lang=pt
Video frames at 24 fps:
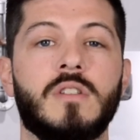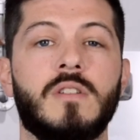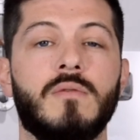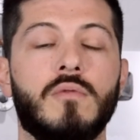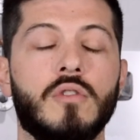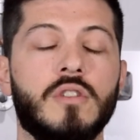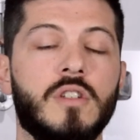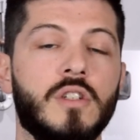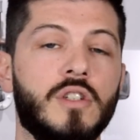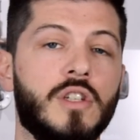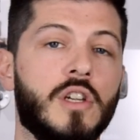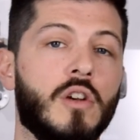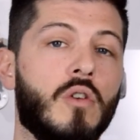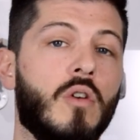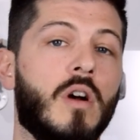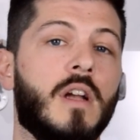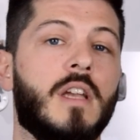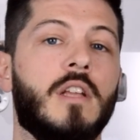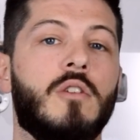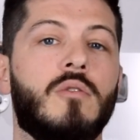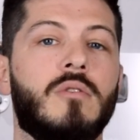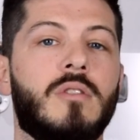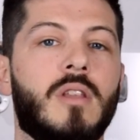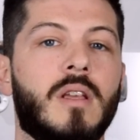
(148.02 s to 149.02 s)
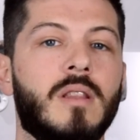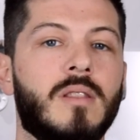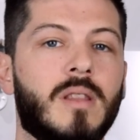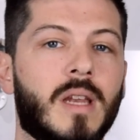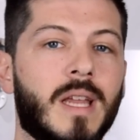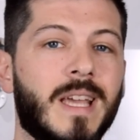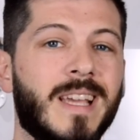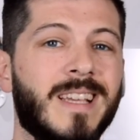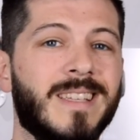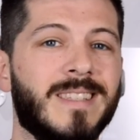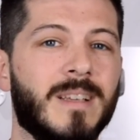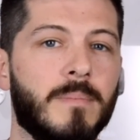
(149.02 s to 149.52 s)
e se você chegou aqui no item
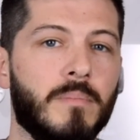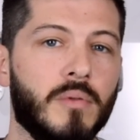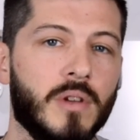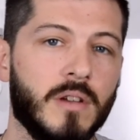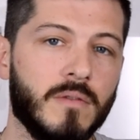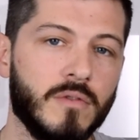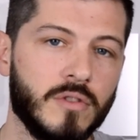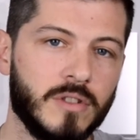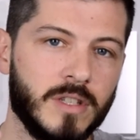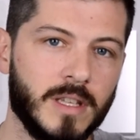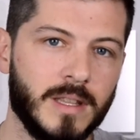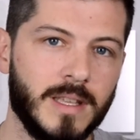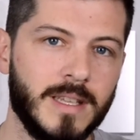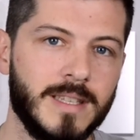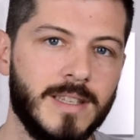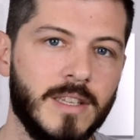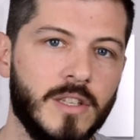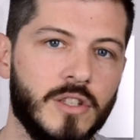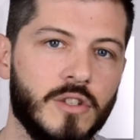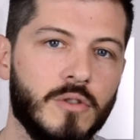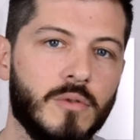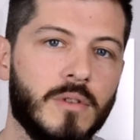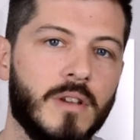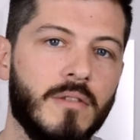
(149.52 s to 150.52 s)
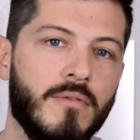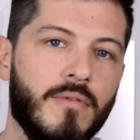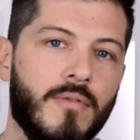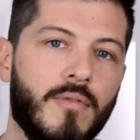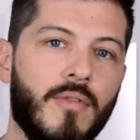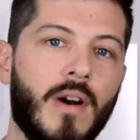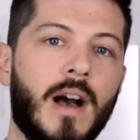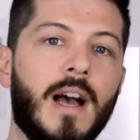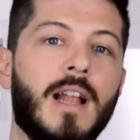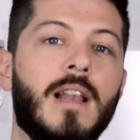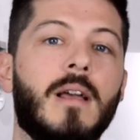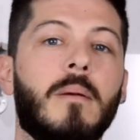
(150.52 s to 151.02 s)
3 é porque você decidiu que
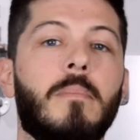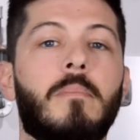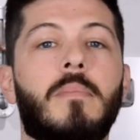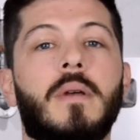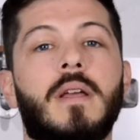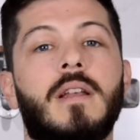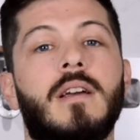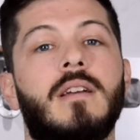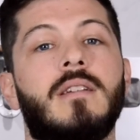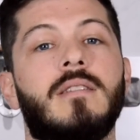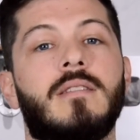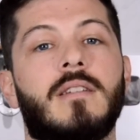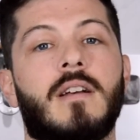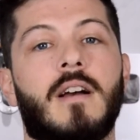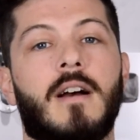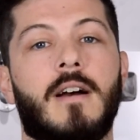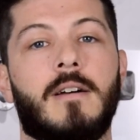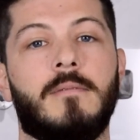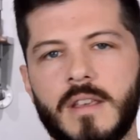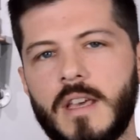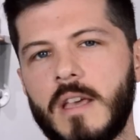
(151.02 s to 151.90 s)
vale a pena arriscar.